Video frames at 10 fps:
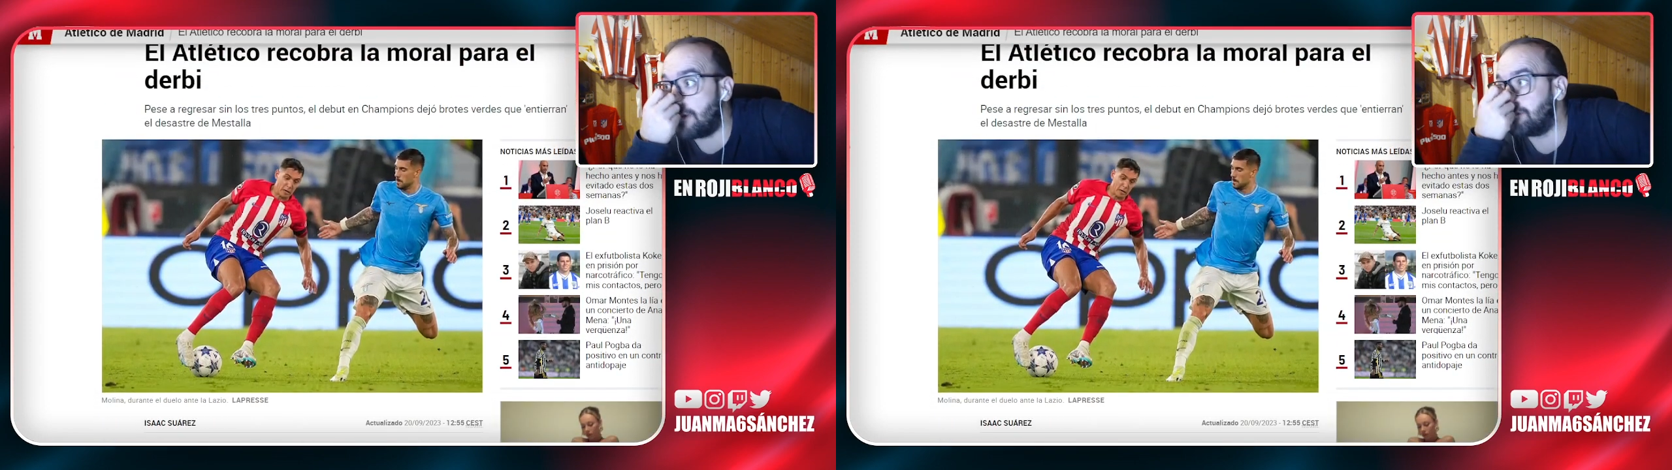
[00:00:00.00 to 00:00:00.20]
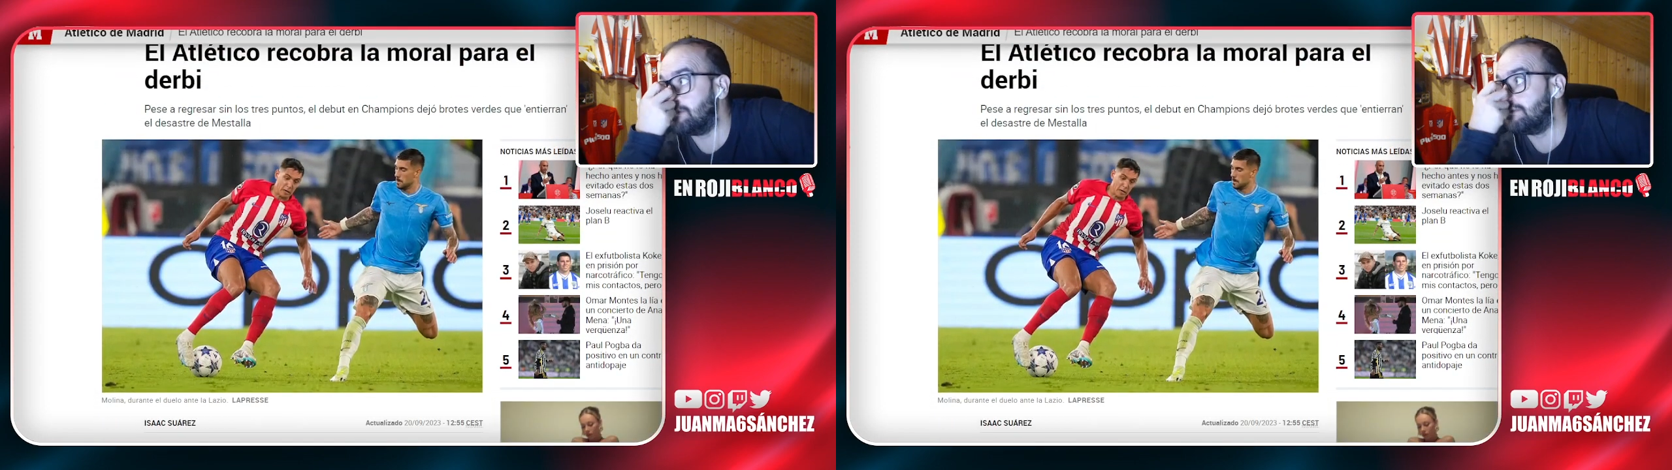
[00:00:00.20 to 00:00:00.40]

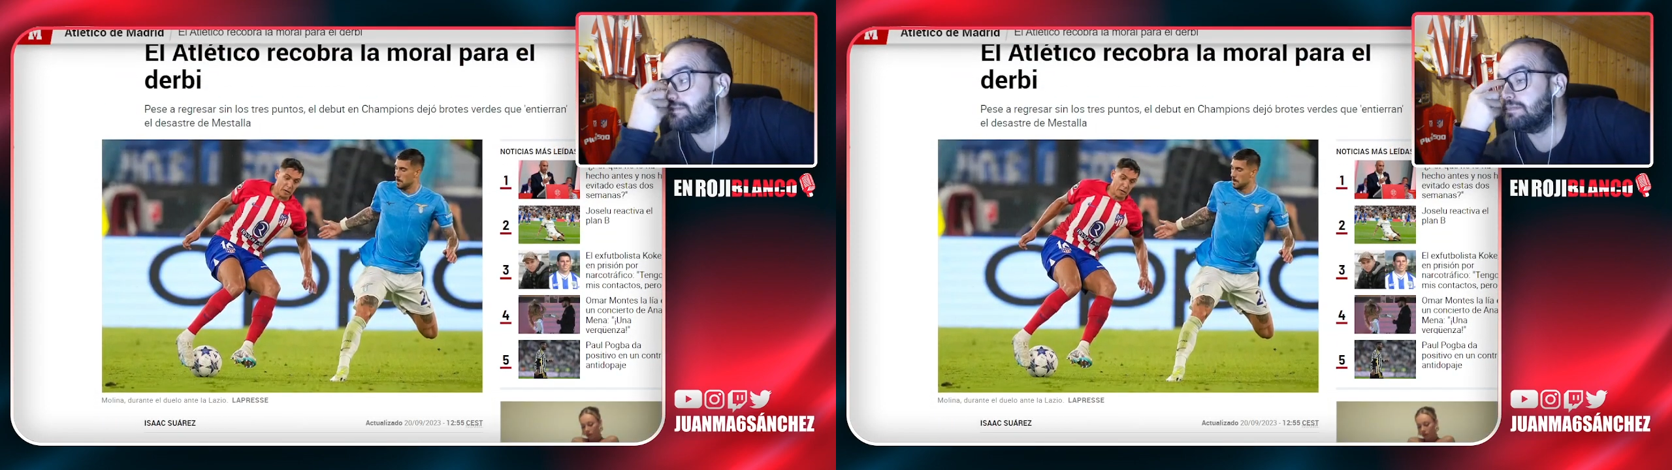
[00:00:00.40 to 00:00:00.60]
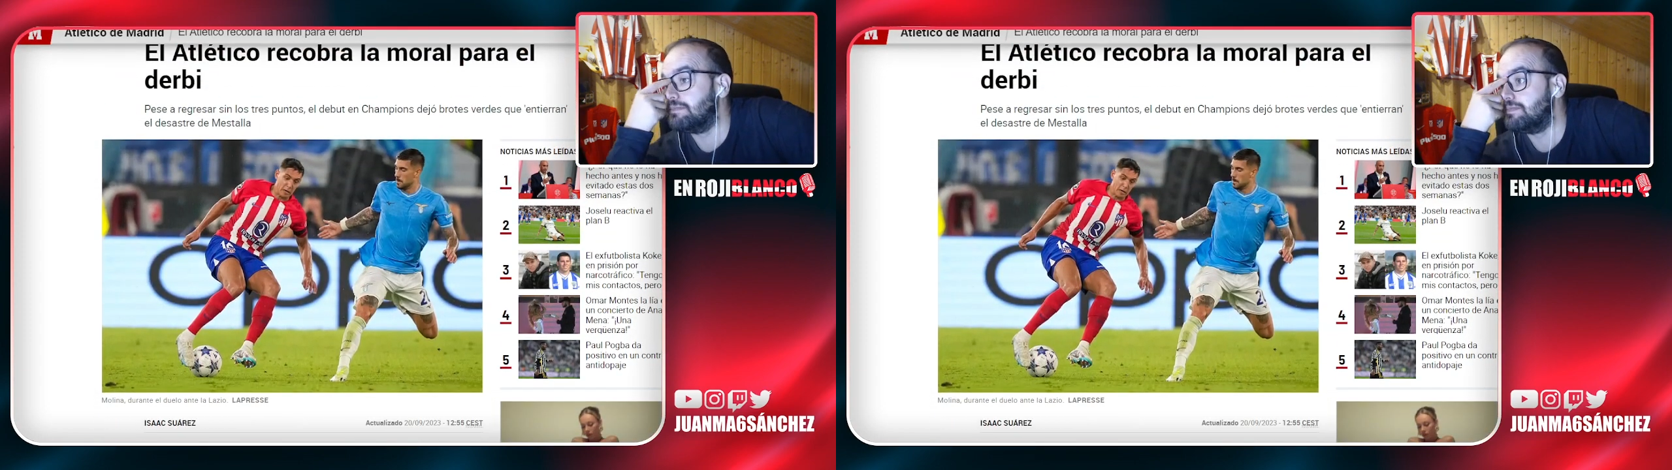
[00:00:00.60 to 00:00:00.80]

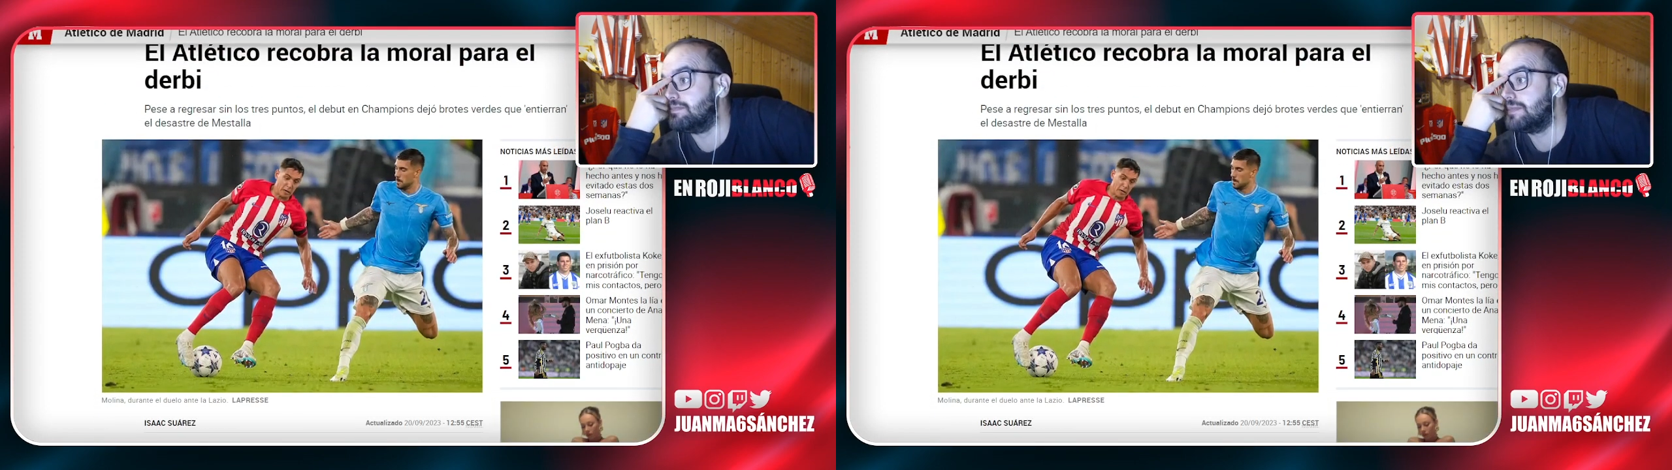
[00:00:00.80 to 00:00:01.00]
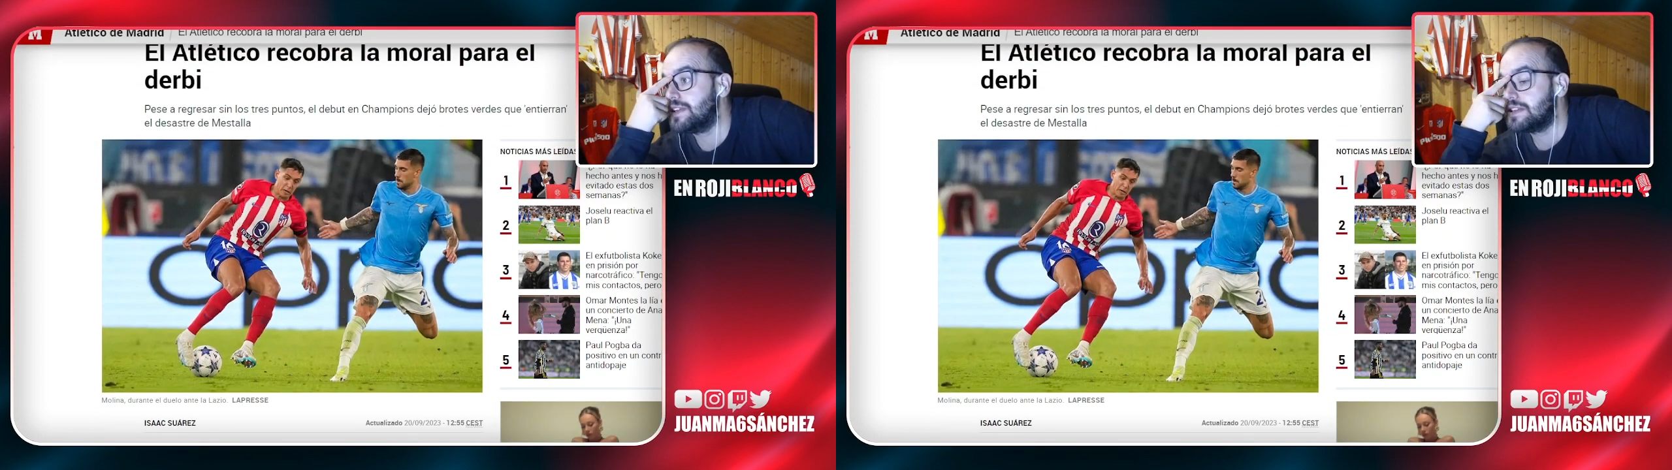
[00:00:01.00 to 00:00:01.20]
Mm,
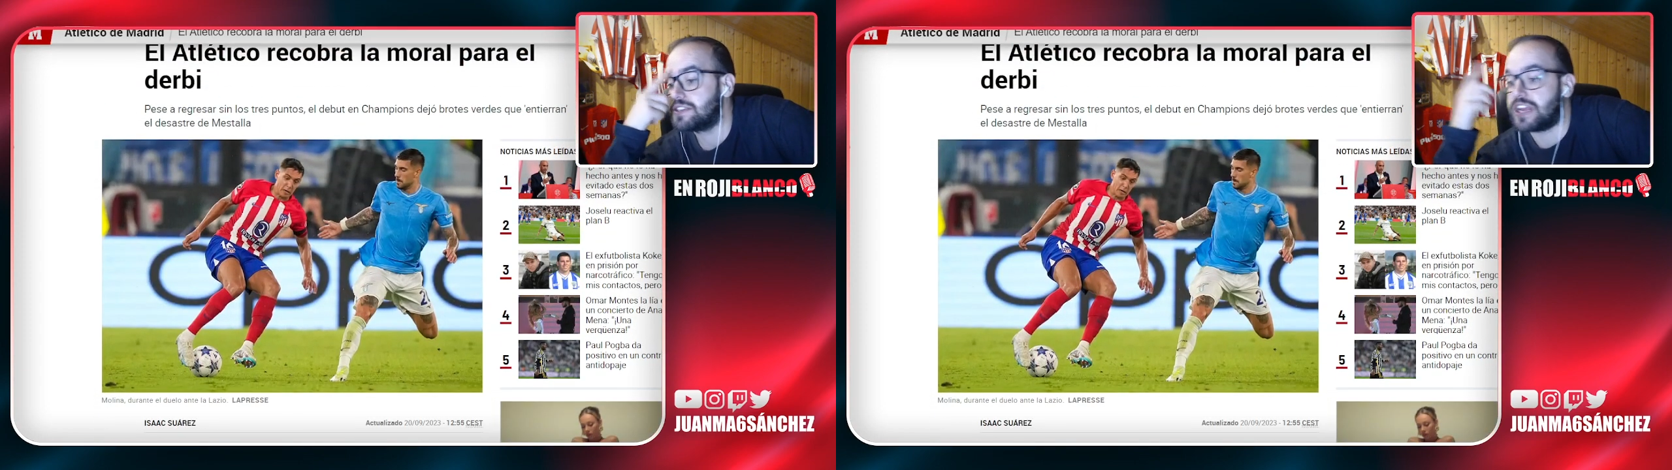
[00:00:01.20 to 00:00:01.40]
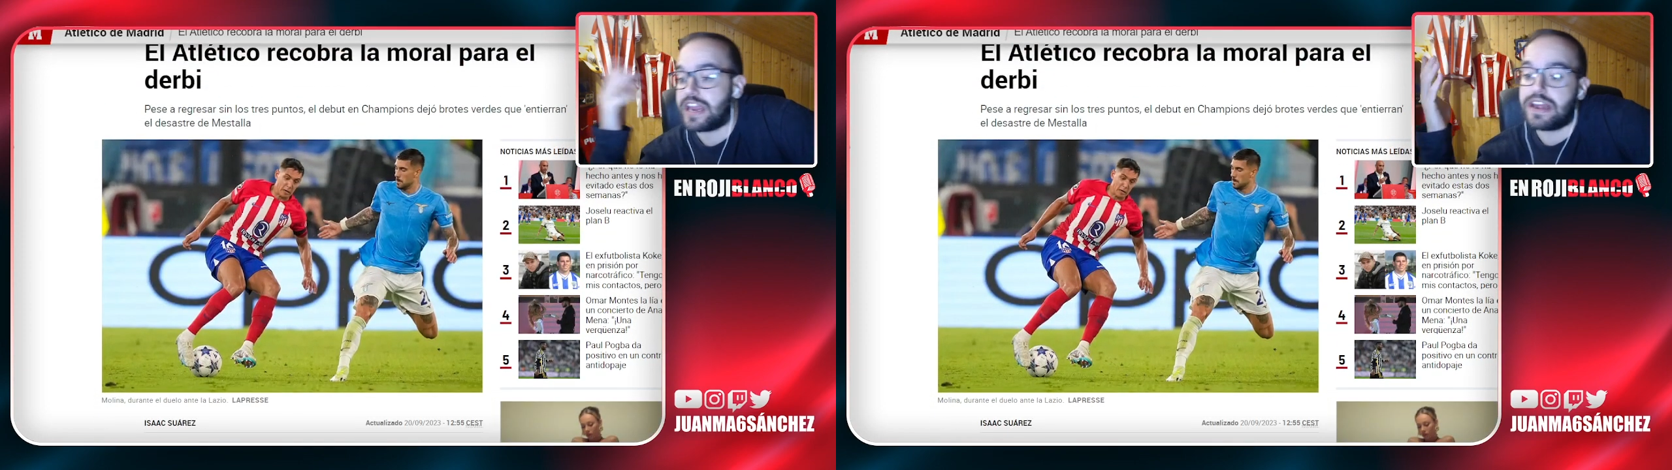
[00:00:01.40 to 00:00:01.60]
Sí,